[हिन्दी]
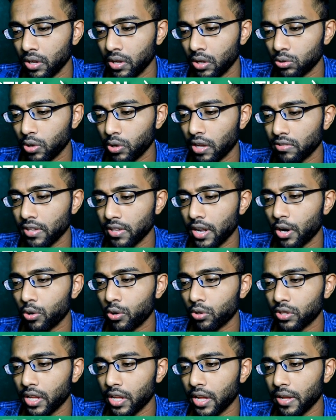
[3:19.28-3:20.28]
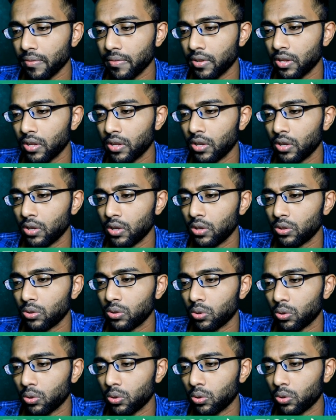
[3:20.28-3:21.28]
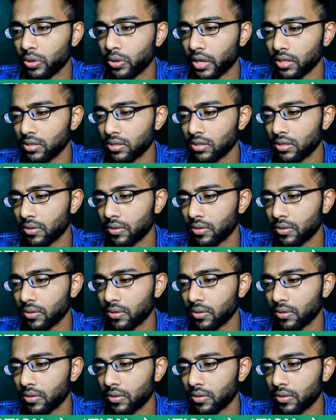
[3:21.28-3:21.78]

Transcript: तो ऐसे अलॉट होता है तो यस